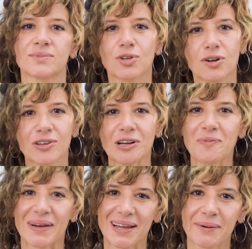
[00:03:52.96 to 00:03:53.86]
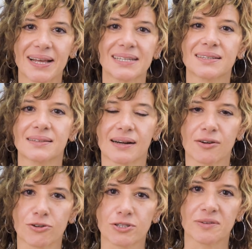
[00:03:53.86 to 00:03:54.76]
Solo tengo palabras de
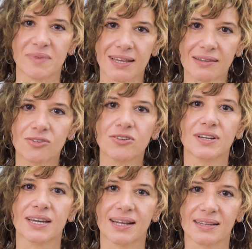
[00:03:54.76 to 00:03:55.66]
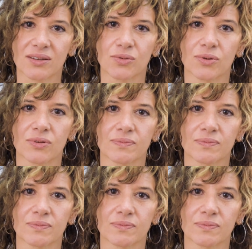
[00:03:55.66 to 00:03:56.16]
reconocimiento y gratitud